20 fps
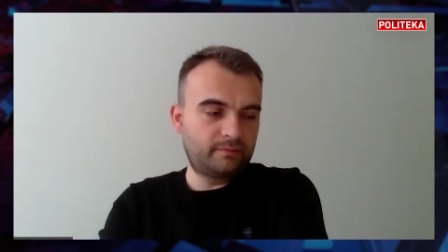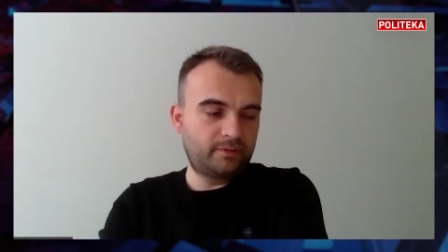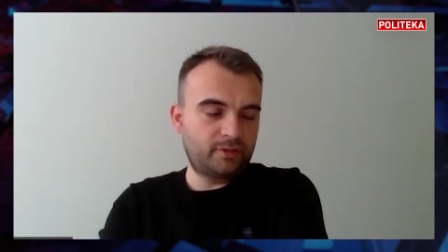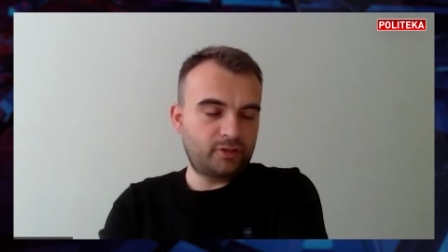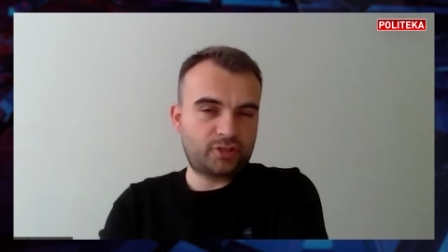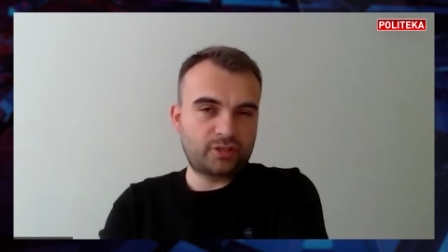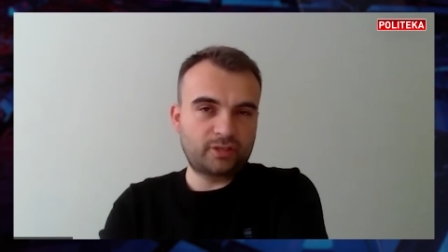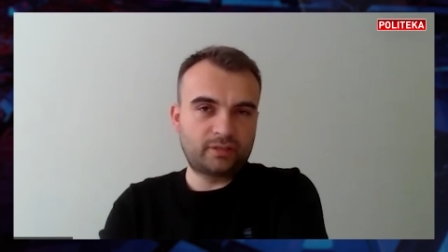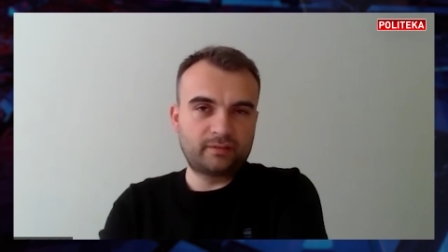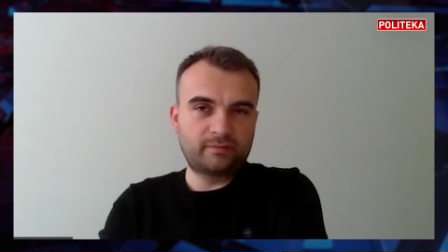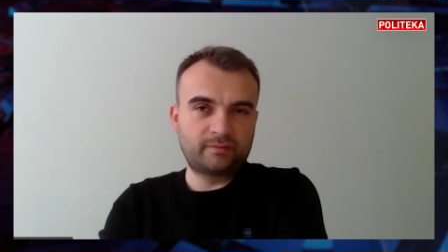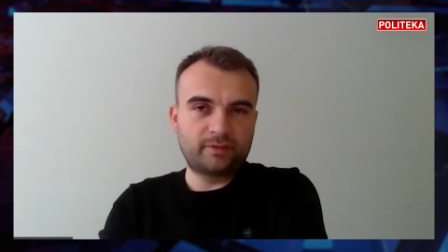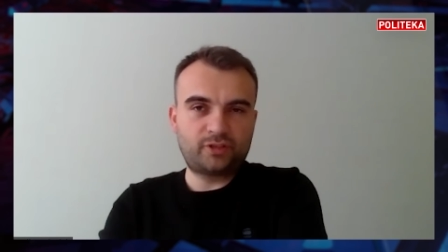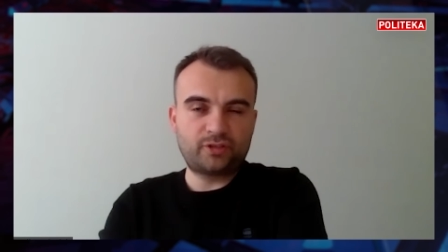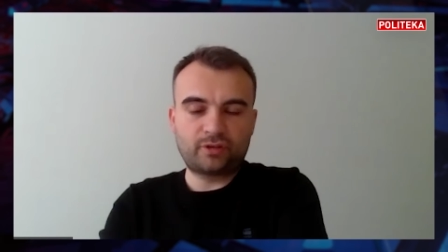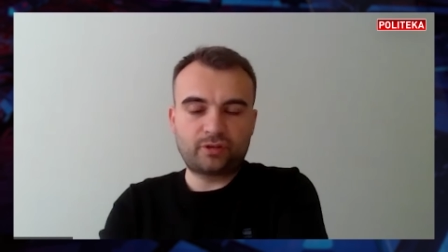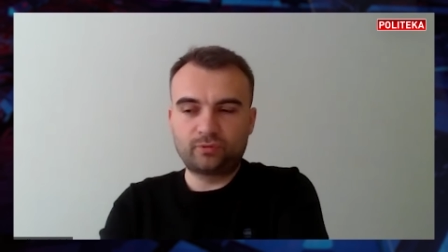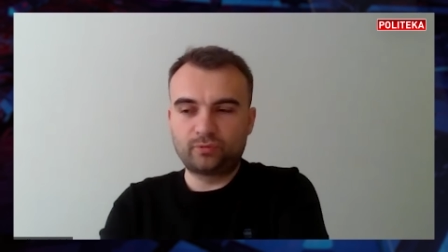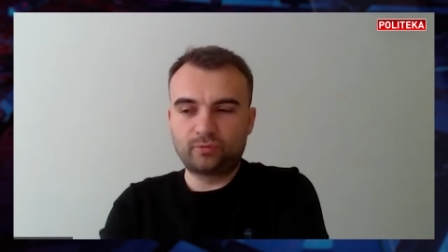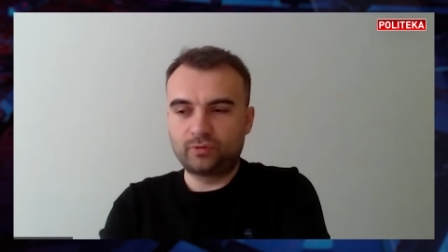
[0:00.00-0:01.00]
вышел в,
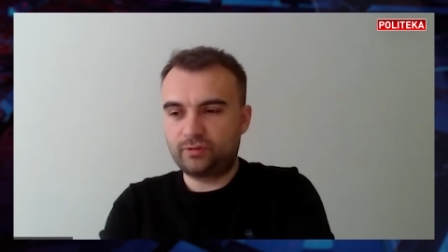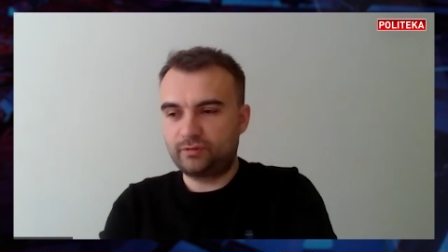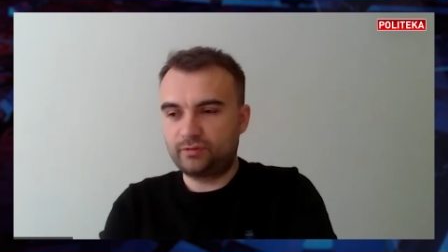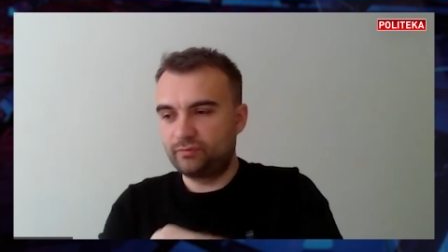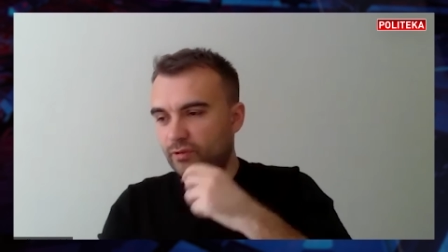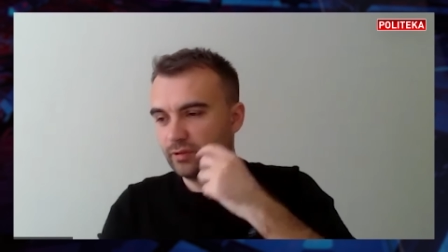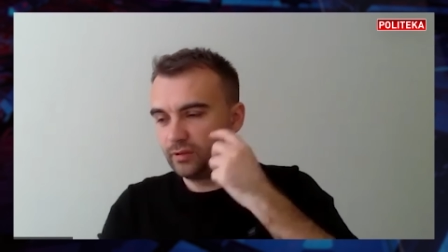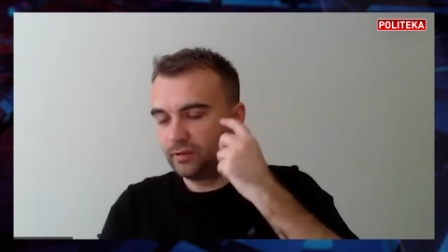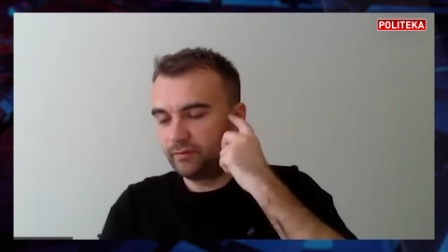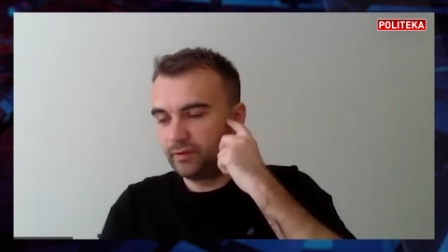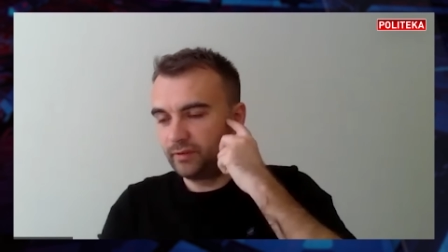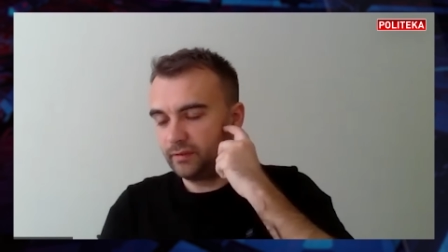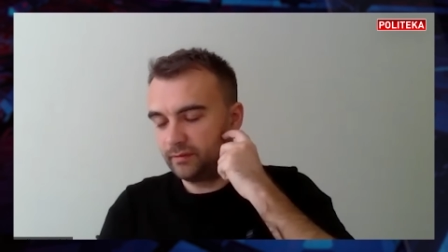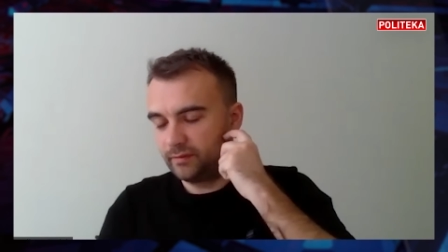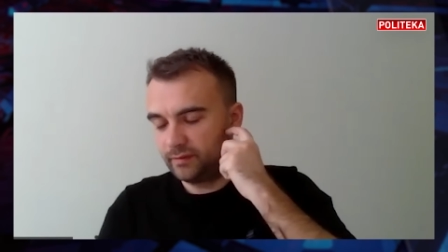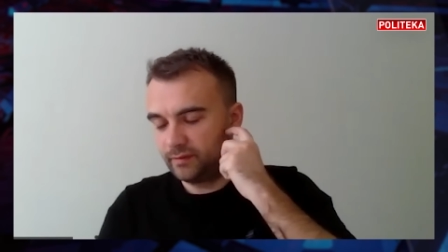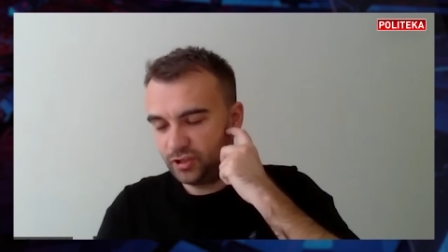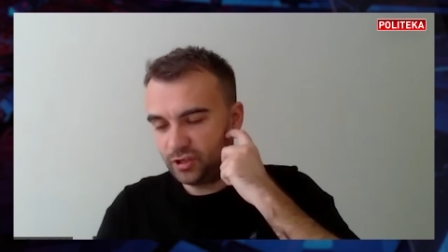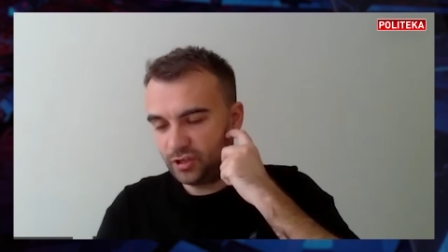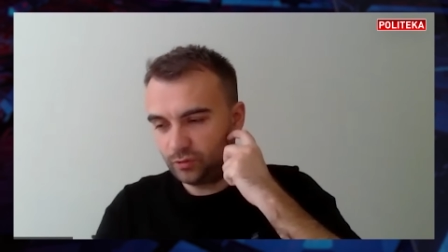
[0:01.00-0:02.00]
очередной свой,
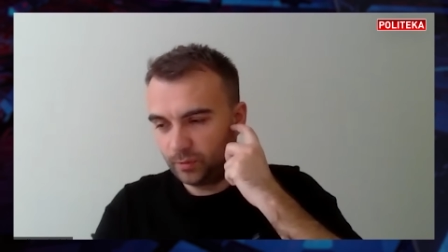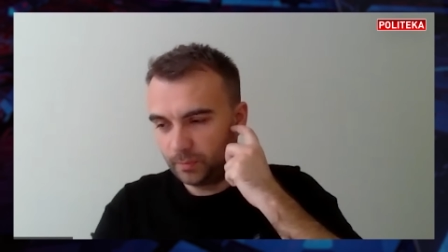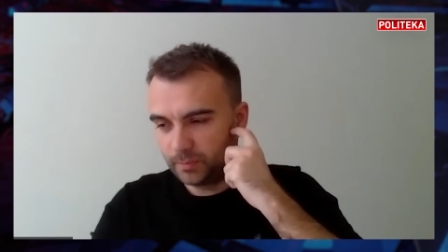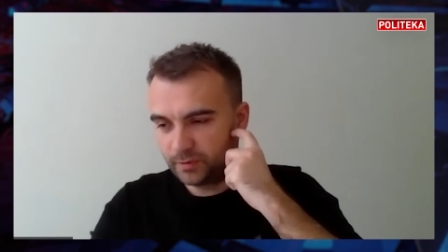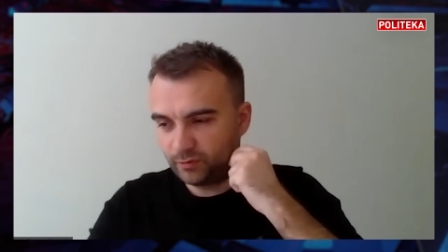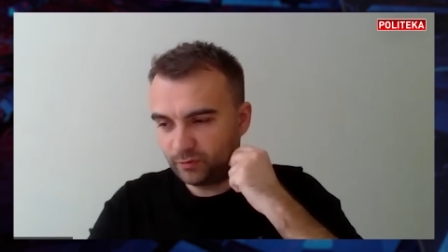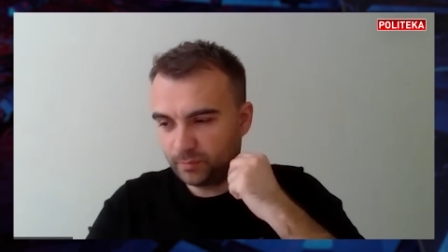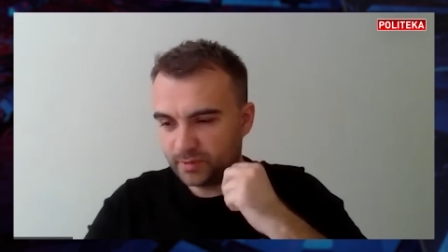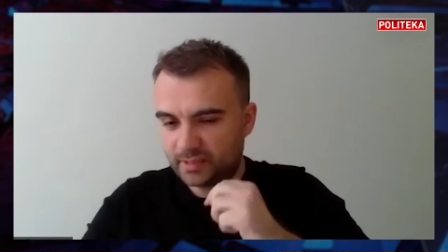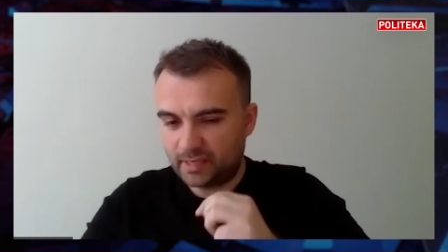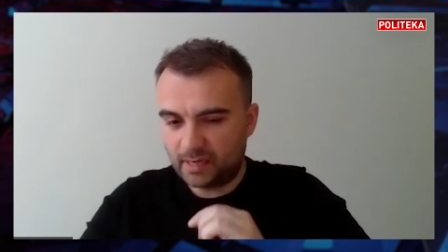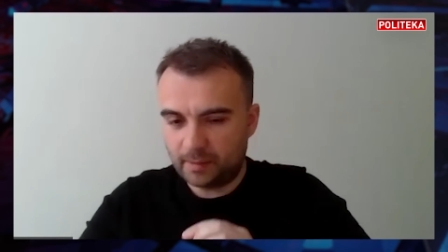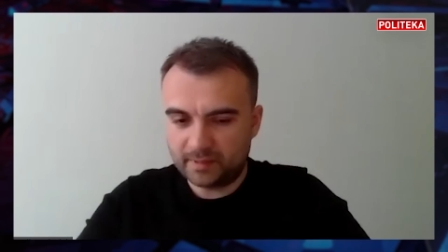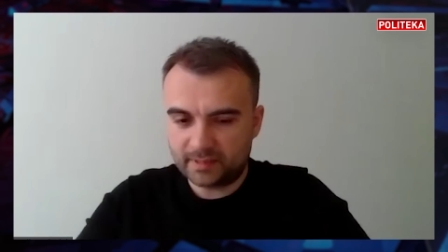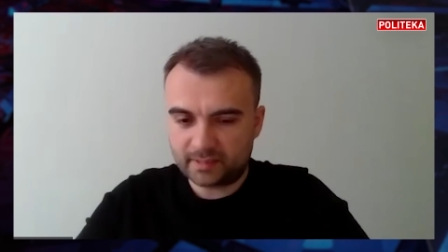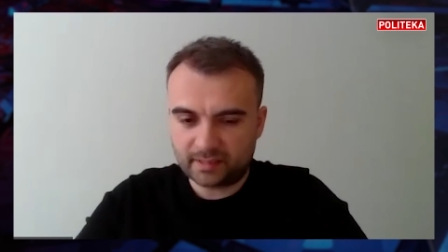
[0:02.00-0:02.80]
в, очередном своем стриме,